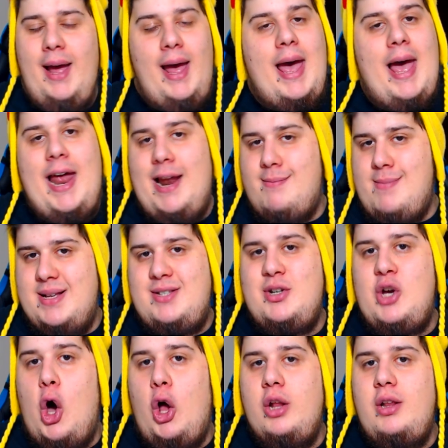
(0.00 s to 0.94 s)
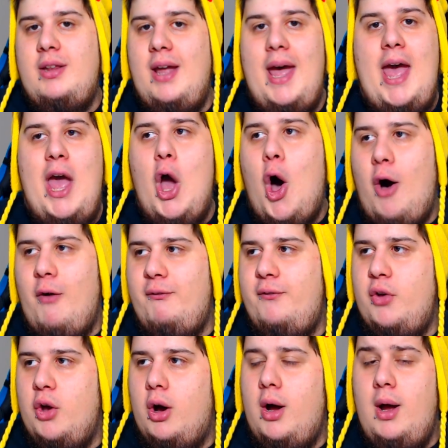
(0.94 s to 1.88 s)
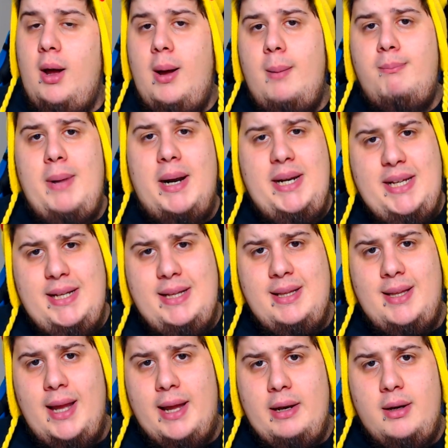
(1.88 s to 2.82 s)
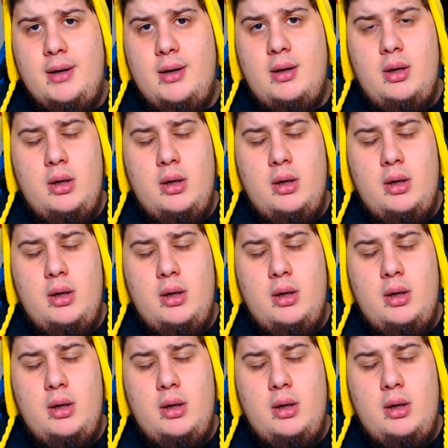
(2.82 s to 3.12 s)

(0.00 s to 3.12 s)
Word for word: È la mascotte, è ovvio. Ma Litten...